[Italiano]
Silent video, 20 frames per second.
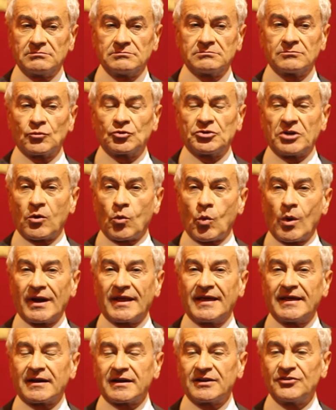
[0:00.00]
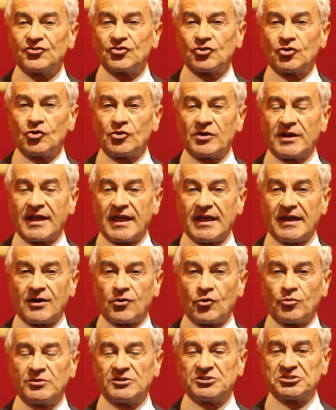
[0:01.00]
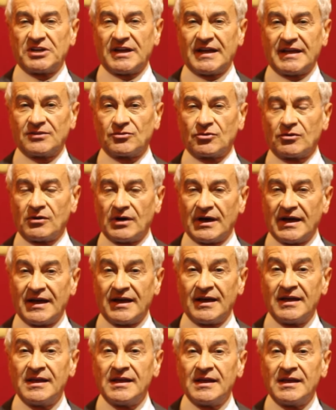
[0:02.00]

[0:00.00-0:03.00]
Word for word: mm, c'è qualche regione che ha cominciato a